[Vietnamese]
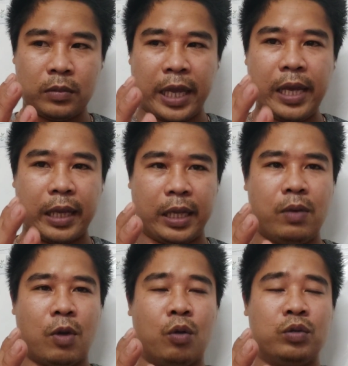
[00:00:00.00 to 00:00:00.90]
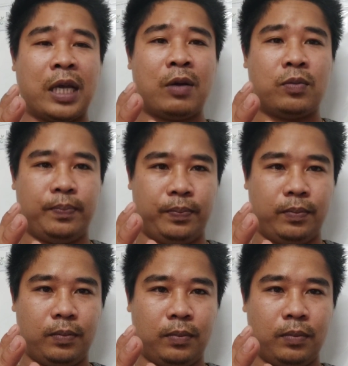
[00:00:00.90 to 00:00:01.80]
tiếng hay tiếng đồng hồ sau
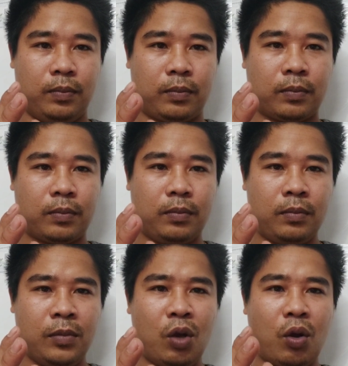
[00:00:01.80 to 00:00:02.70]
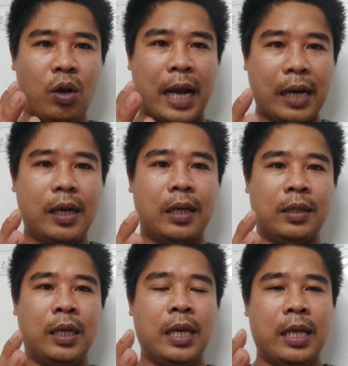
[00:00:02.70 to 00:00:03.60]
nó có nắng lên
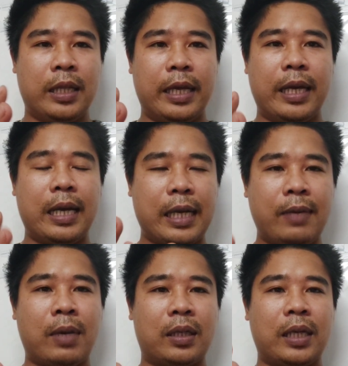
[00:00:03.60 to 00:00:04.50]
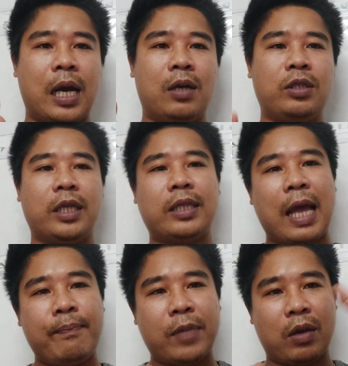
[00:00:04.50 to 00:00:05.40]
thì cái nắng mặt trời nó sẽ
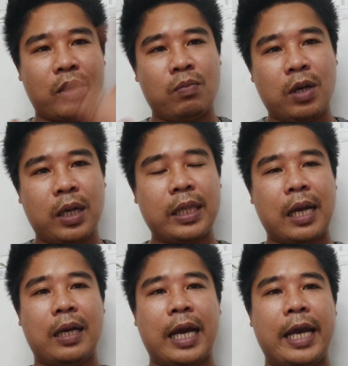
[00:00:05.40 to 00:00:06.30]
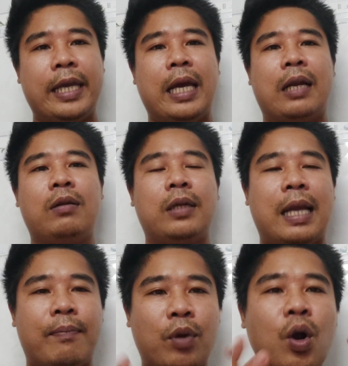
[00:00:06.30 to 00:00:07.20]
táp vào trong được cái thân cây và nó
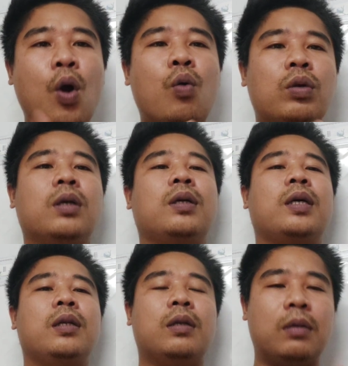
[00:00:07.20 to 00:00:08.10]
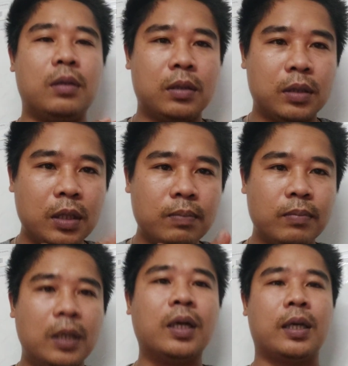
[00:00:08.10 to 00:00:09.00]
làm khô được cái lượng nước
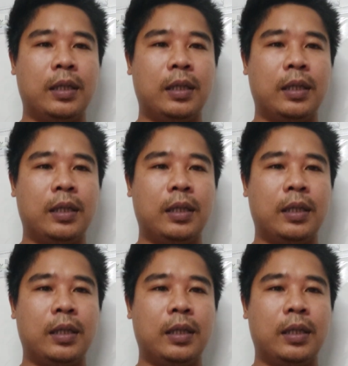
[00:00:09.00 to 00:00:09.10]
mưa